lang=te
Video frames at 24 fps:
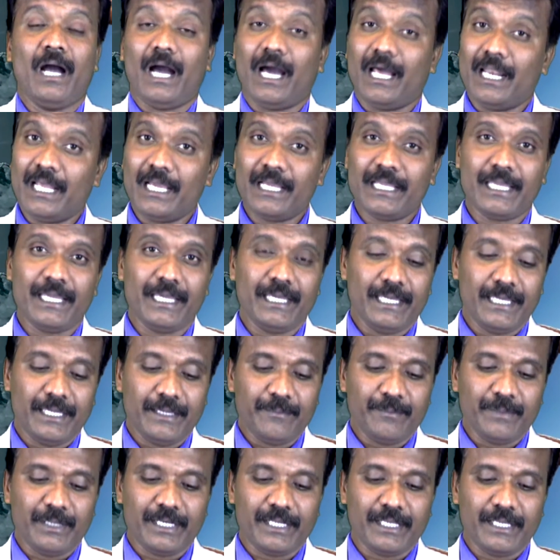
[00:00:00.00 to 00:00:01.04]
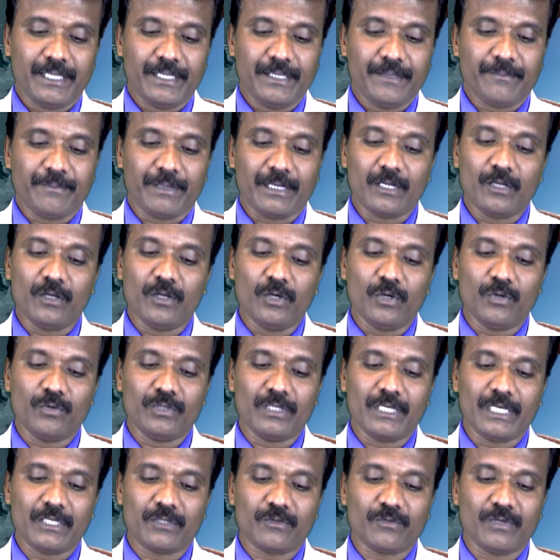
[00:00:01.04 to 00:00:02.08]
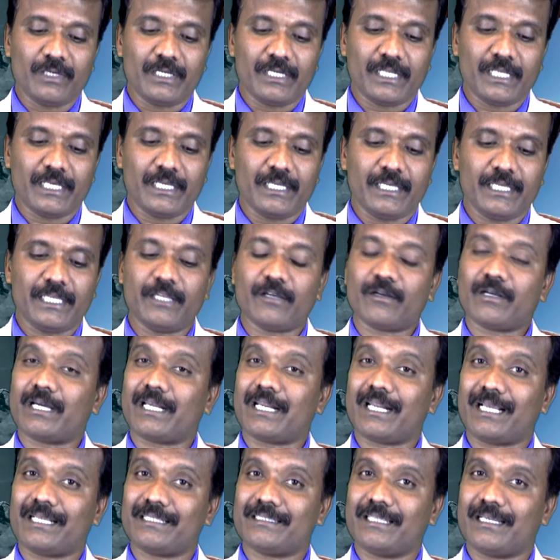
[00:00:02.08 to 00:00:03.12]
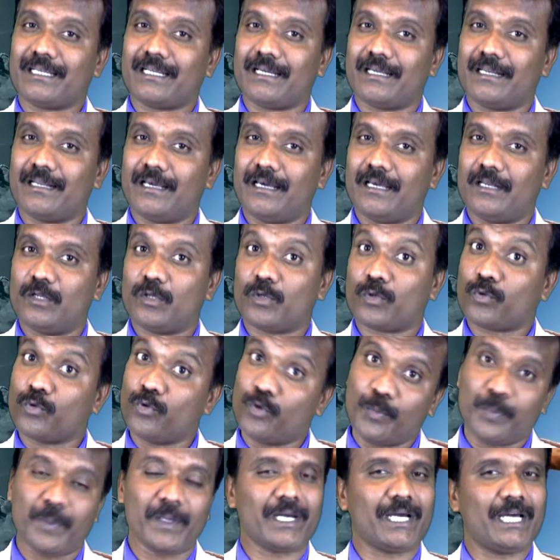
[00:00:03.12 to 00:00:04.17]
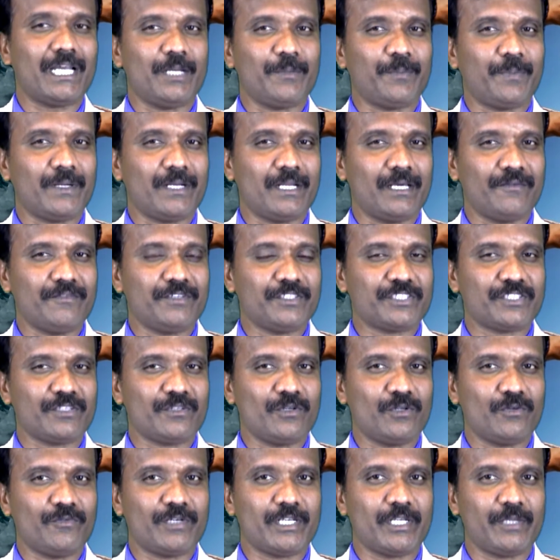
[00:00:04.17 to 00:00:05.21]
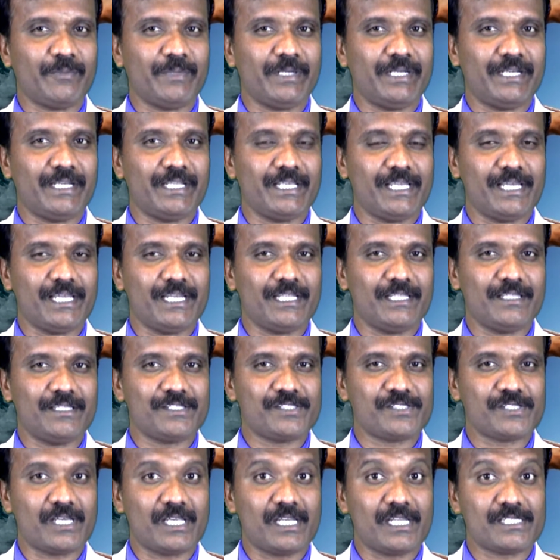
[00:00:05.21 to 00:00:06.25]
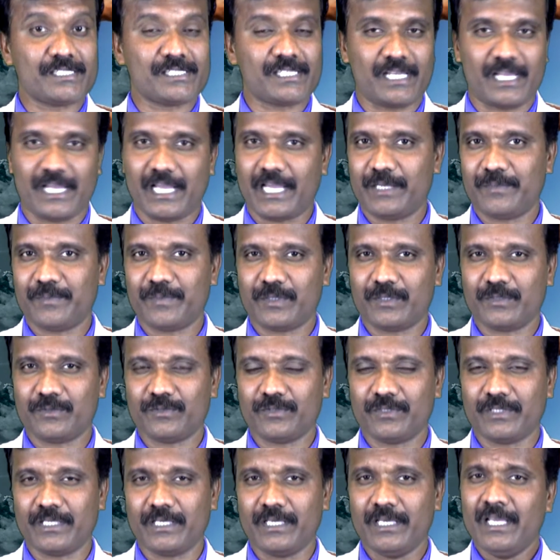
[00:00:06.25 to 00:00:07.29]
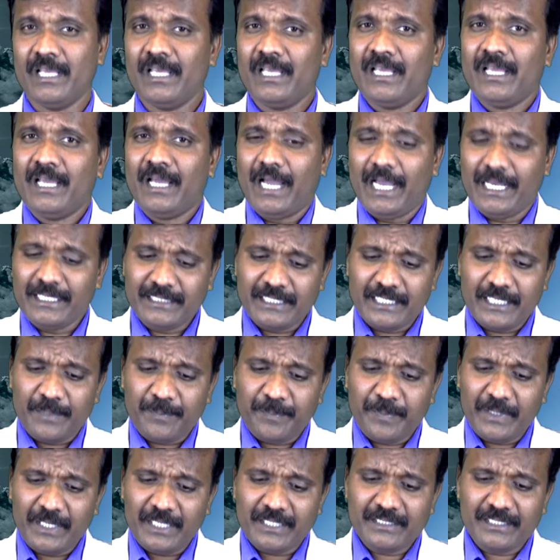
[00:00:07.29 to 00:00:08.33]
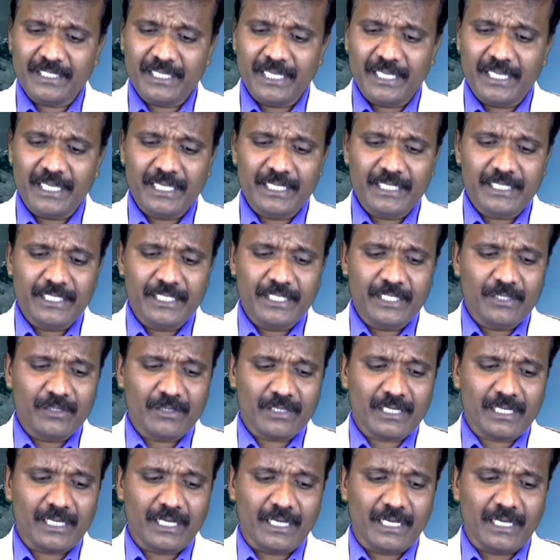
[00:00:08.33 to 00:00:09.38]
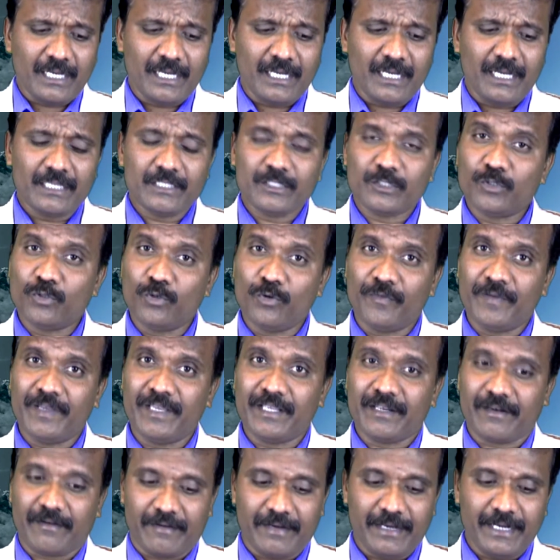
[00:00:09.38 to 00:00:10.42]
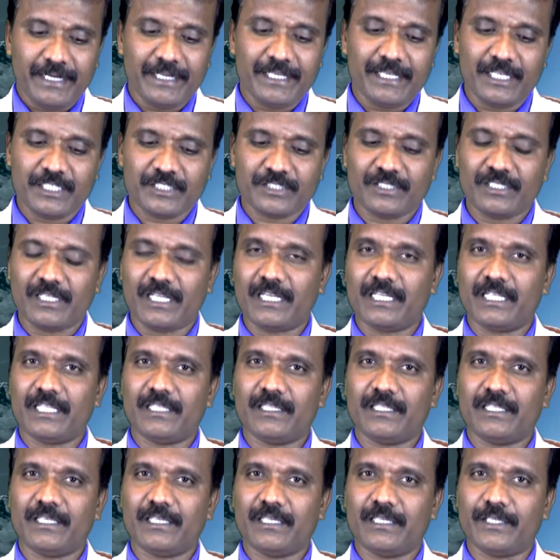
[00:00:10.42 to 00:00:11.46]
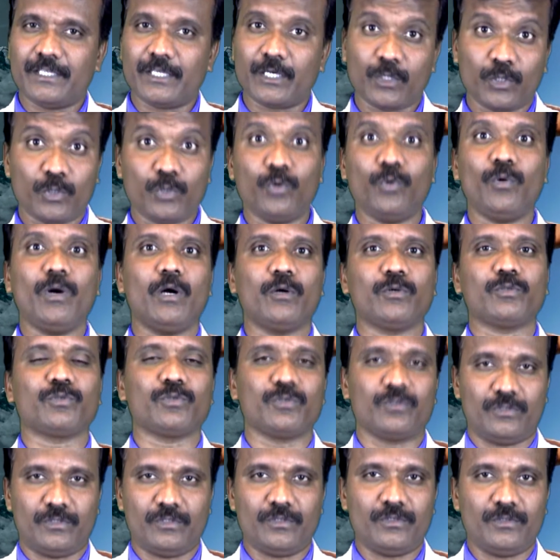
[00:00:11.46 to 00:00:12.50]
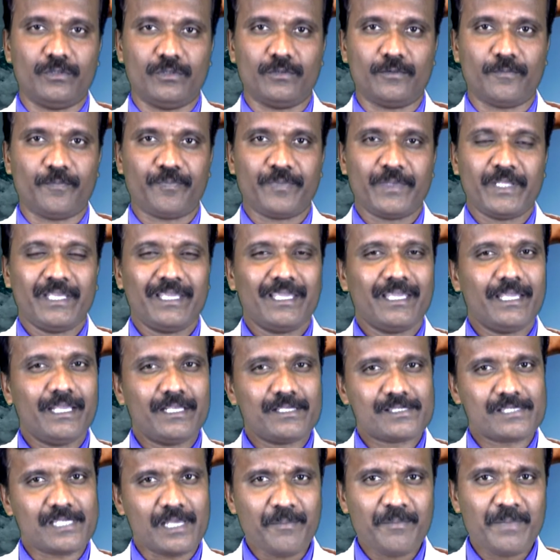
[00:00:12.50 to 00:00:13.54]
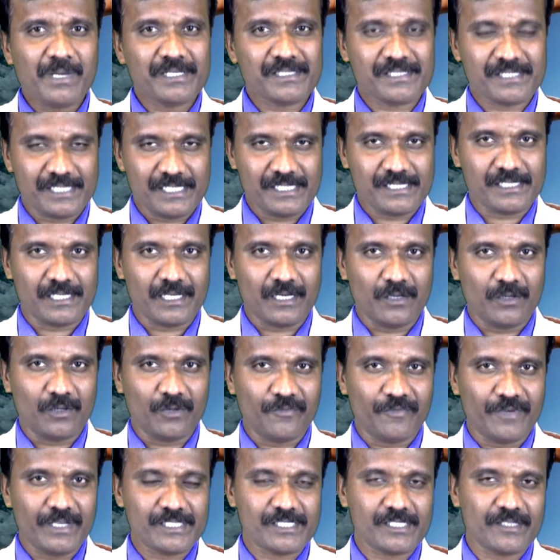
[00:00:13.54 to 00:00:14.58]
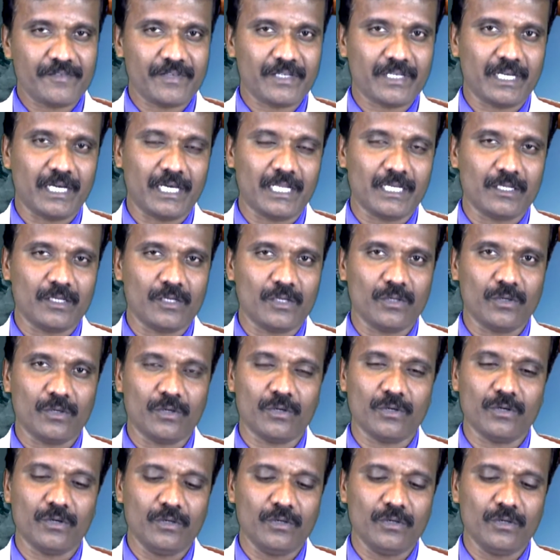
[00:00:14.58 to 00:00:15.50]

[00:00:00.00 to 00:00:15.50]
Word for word: అలాగే మరి మనలో ఉన్నటువంటి ఈ యొక్క రక్త కణాల రూపకల్పన విషయంలో విటమిన్ డి అనేది చాలా సహాయపడుతుంది అయితే ఎప్పుడైతే ఈ యొక్క యూవి రేడియేషన్ అనేది ఎక్కువ అవుతుందో ఈ సమ్మర్ సీజన్లో వేసవి కాలంలో